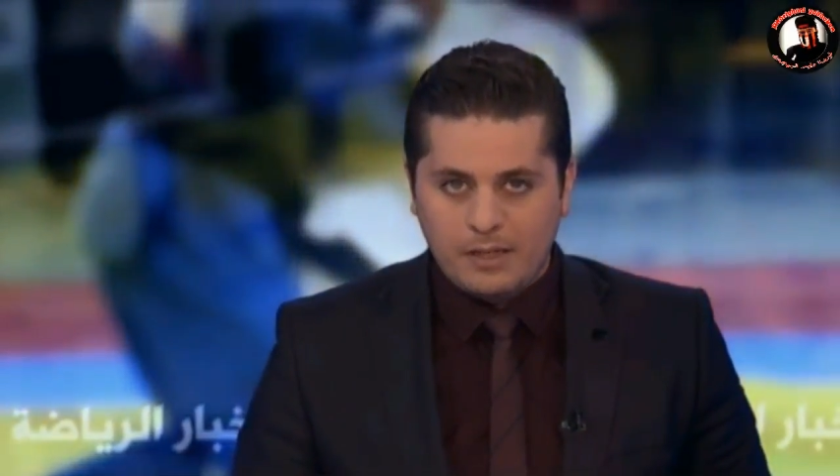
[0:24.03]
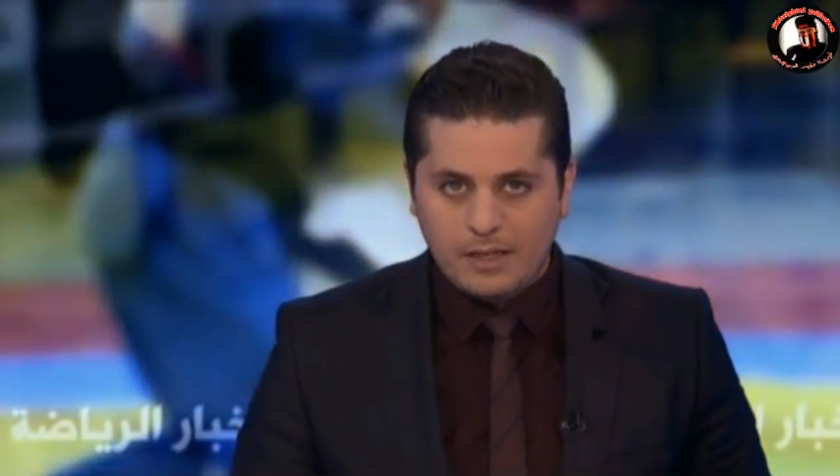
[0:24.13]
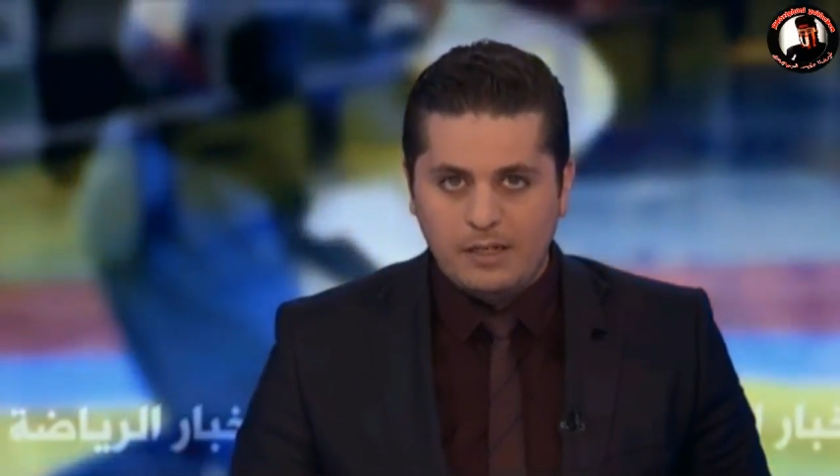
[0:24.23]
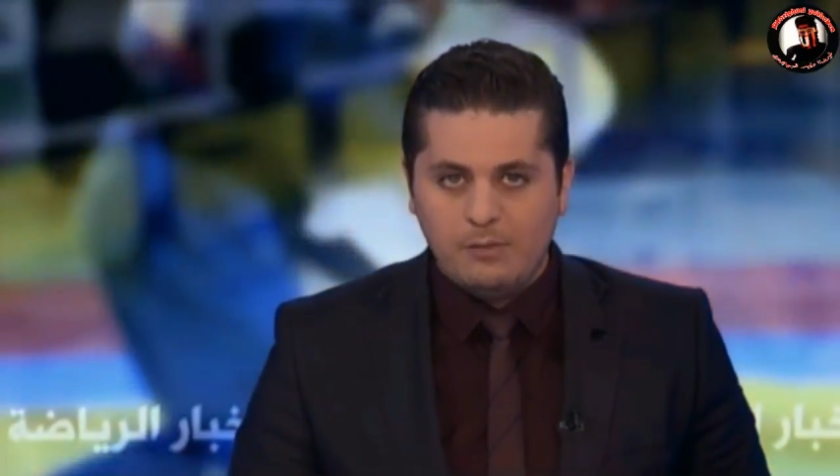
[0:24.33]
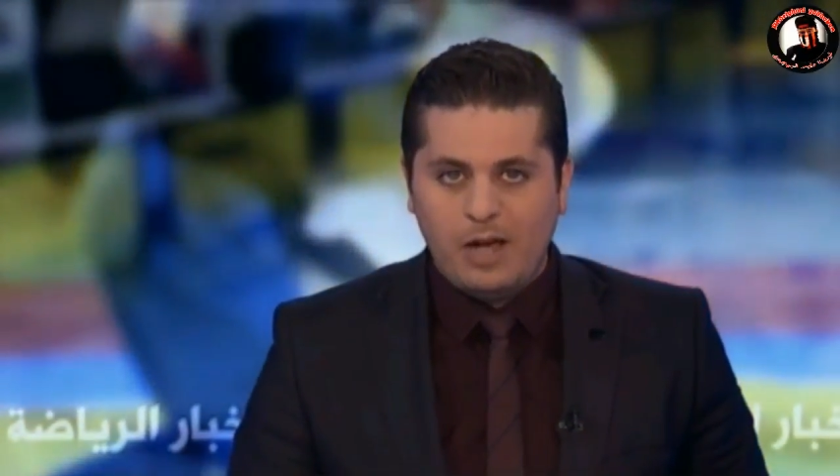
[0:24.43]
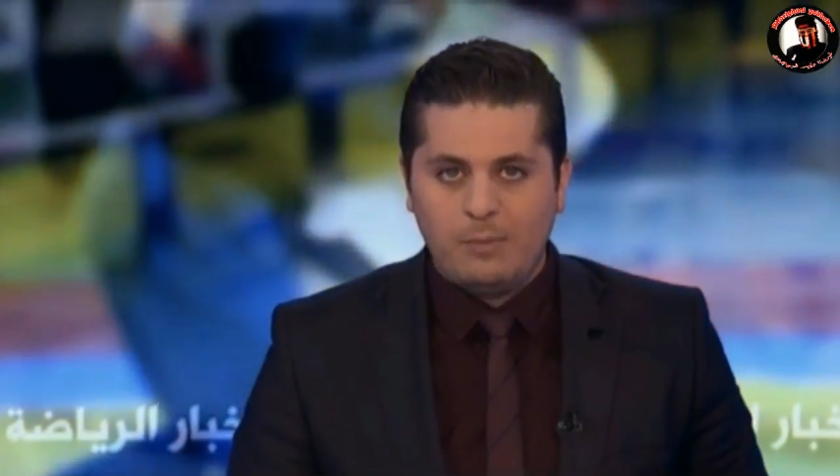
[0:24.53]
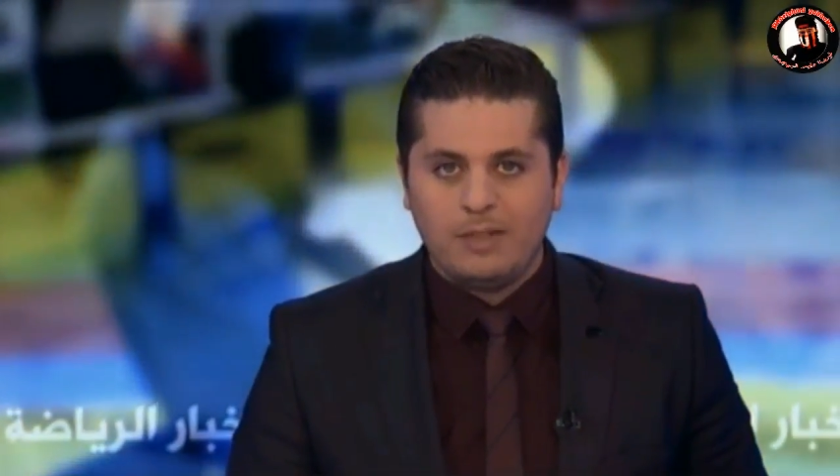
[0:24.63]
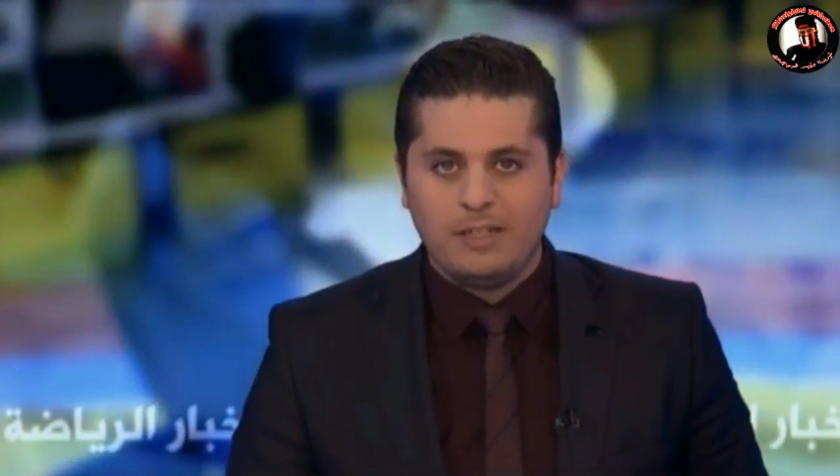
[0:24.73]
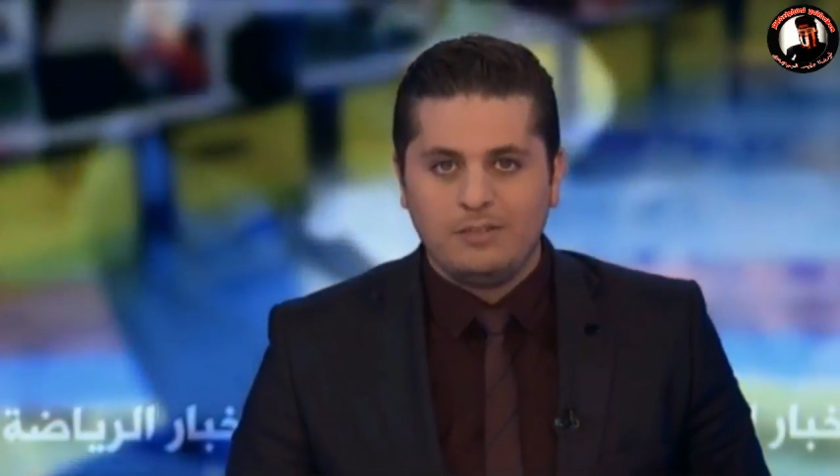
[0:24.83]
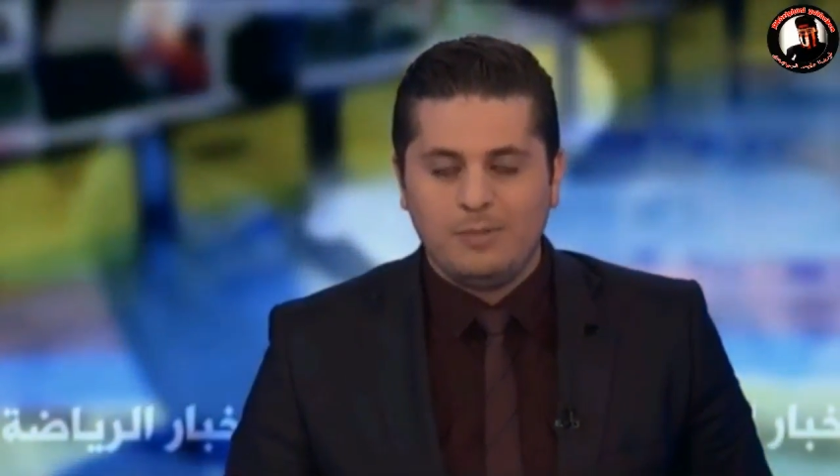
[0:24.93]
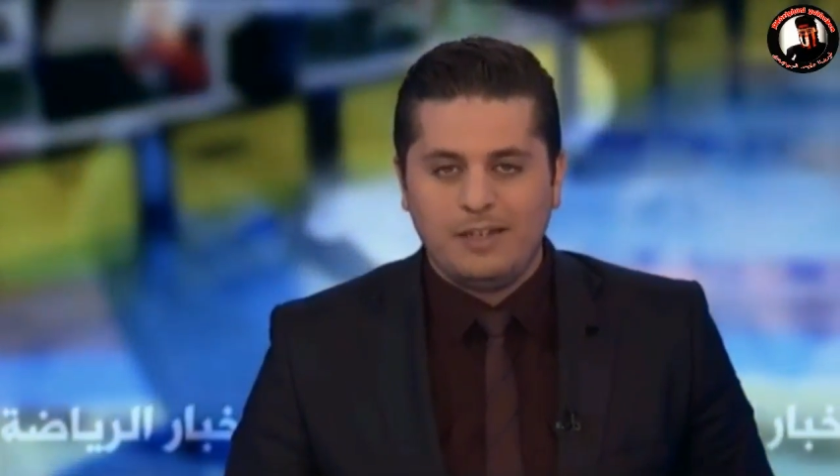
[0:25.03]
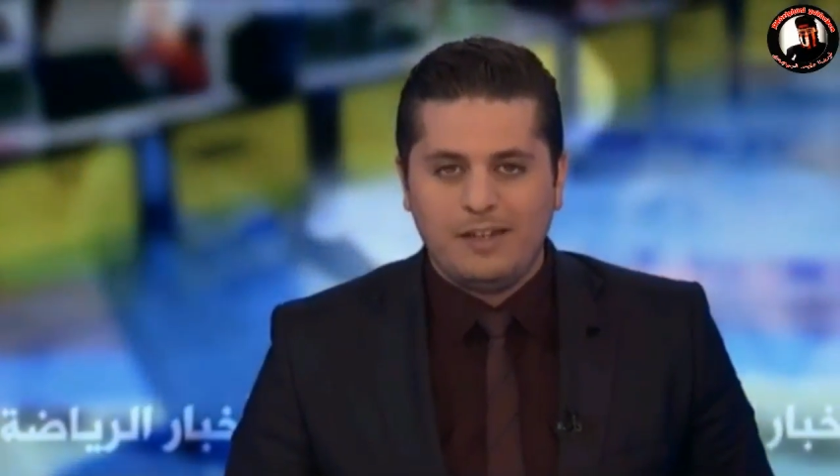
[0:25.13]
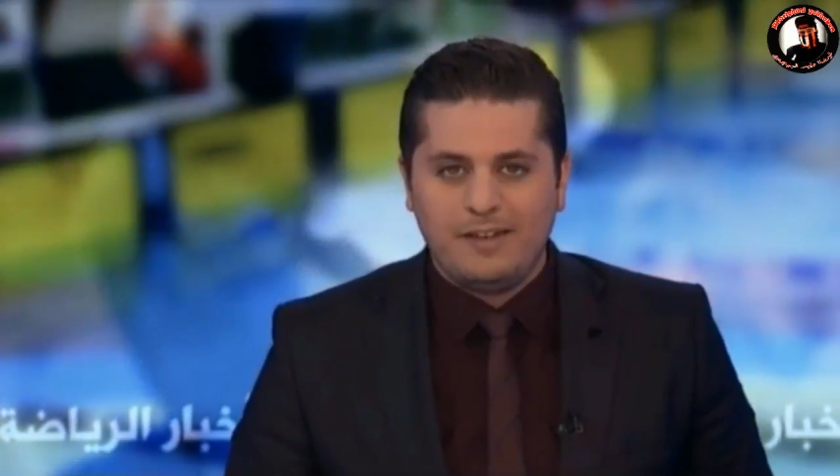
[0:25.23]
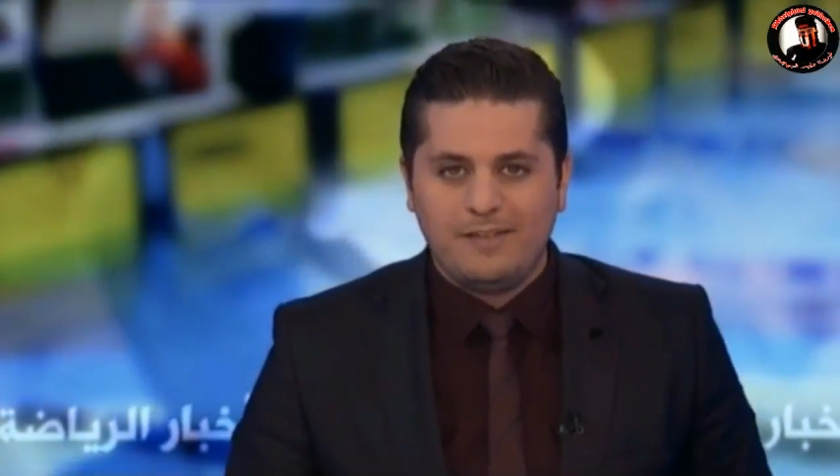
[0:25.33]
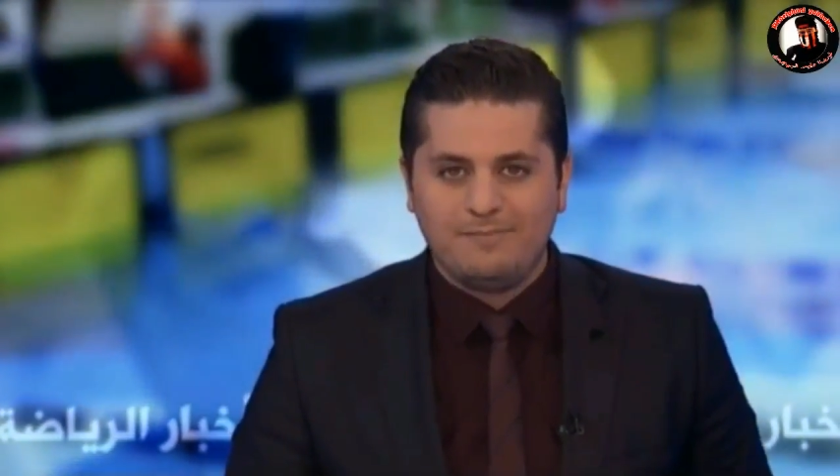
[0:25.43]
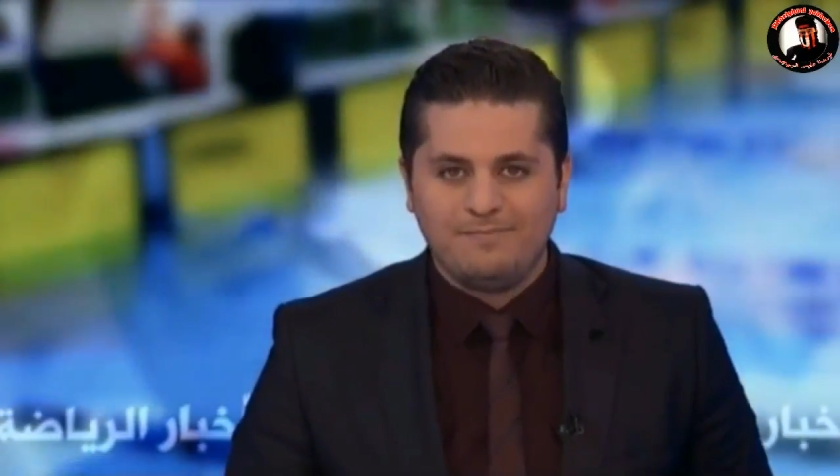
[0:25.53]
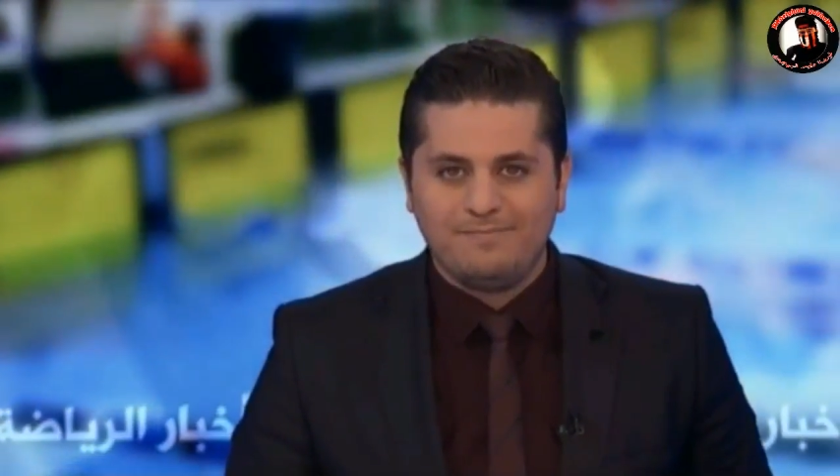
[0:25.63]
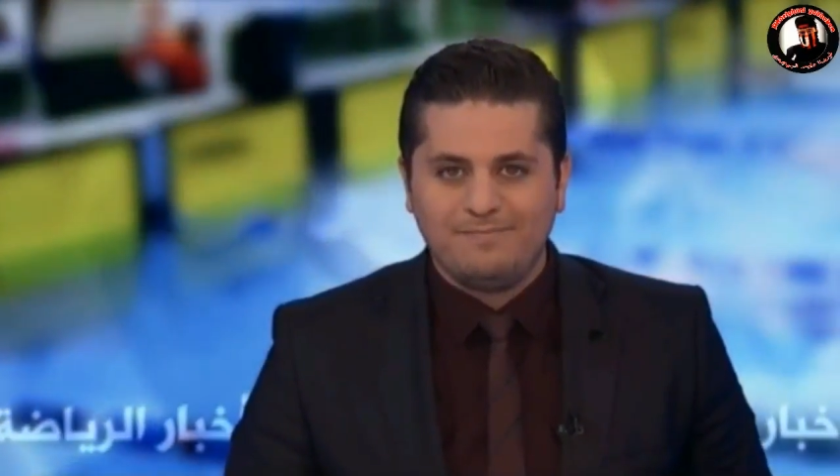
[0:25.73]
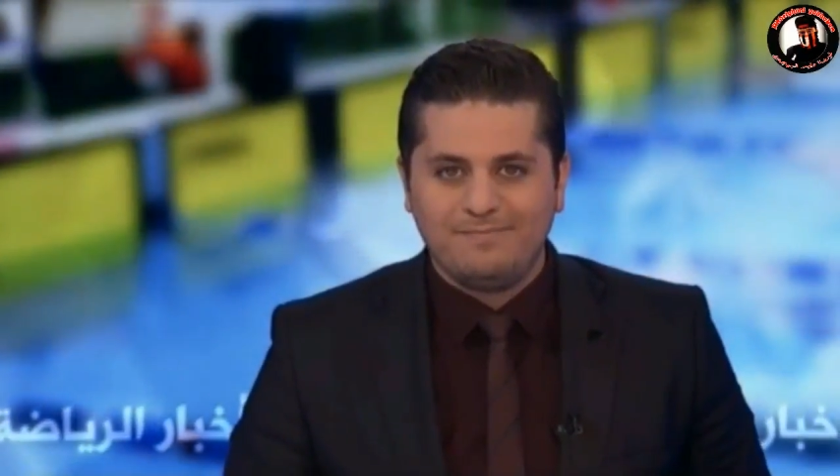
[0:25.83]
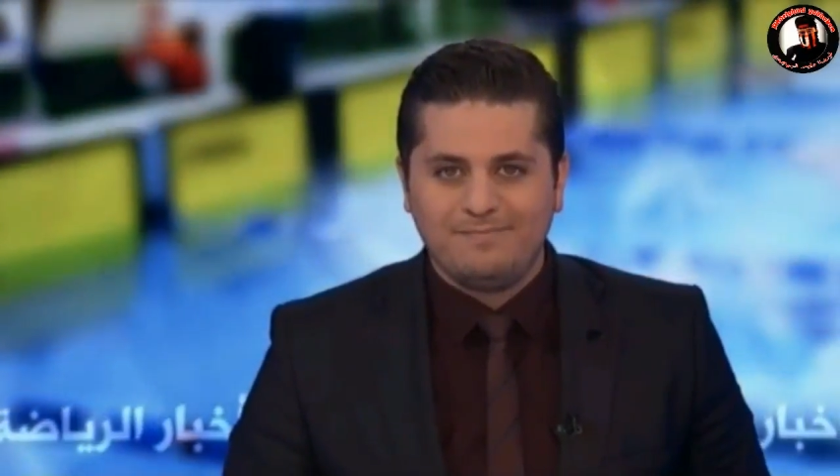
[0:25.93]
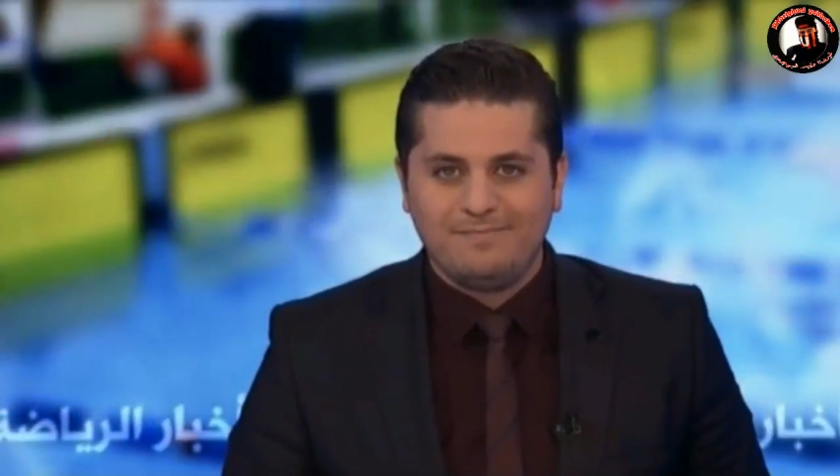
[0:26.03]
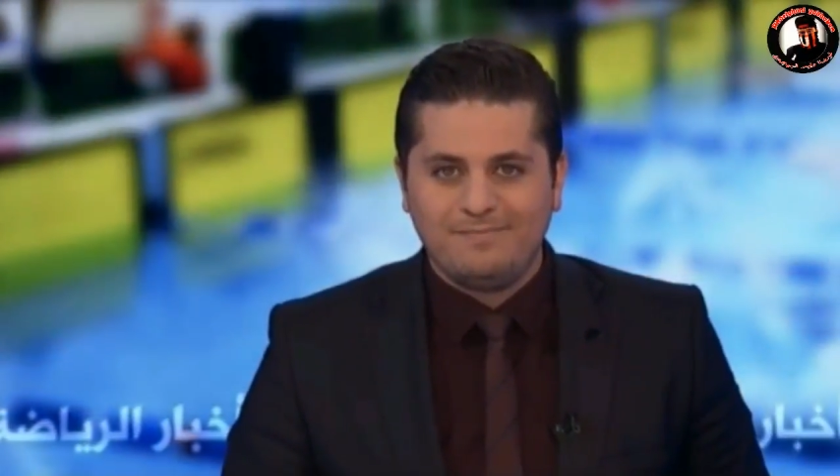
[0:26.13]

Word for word: التقرير محمد نجيب هنان Les